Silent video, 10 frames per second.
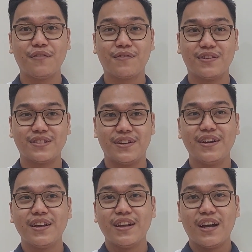And of course,
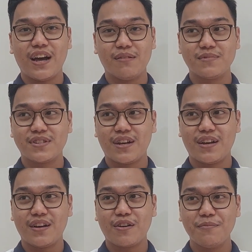sir, um,
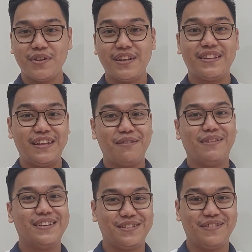sa community
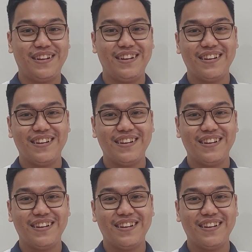naman as well.